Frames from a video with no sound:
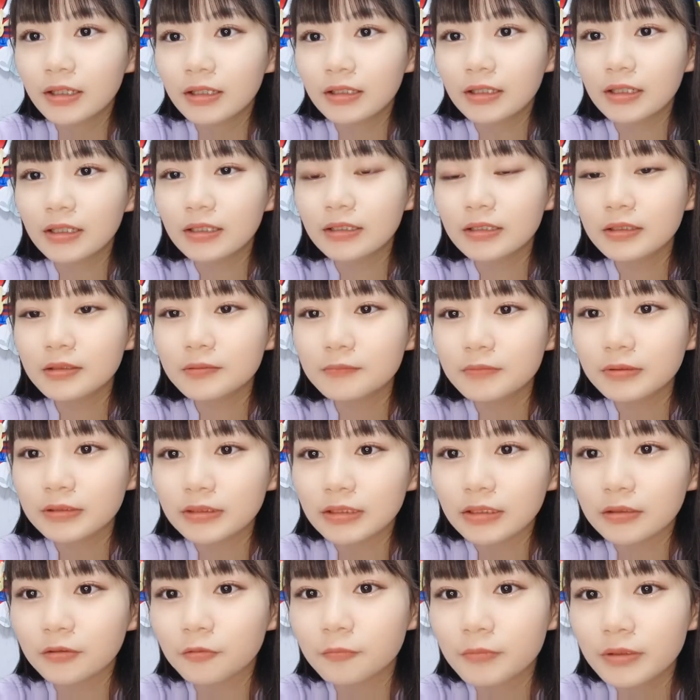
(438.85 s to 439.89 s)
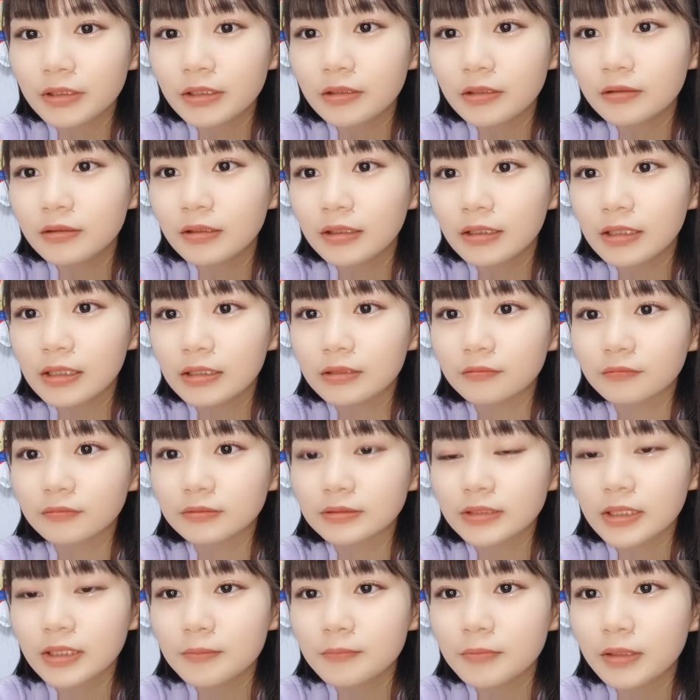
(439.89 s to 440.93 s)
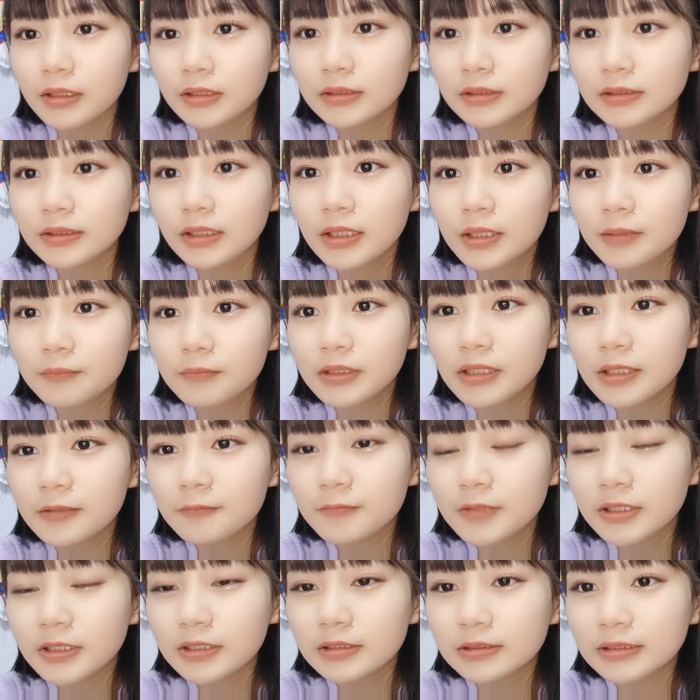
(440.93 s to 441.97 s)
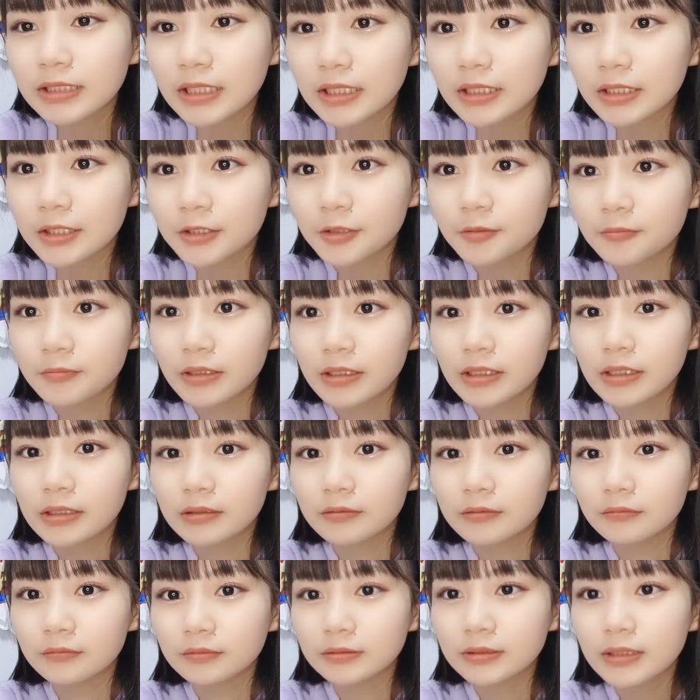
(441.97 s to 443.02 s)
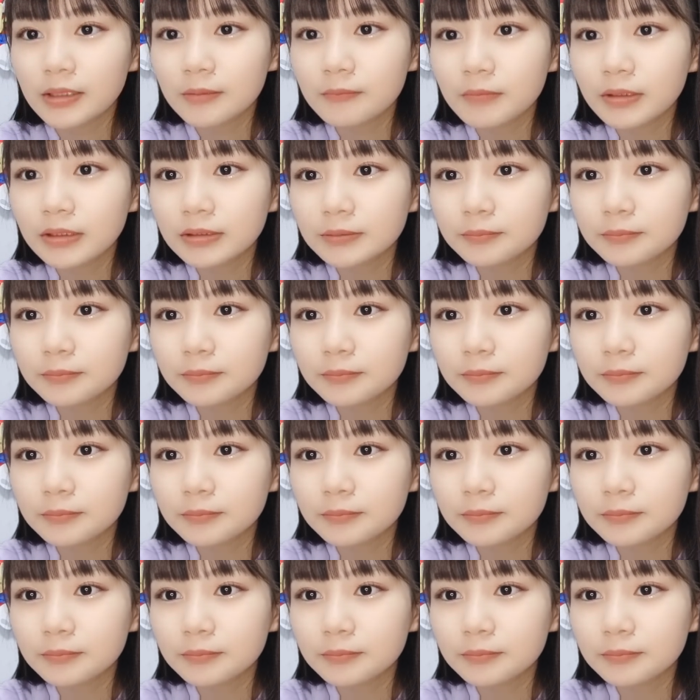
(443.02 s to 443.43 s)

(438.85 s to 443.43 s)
ランニングマンさんおめでとうありがとうございますみんなックさん、あきおめありがとうございます。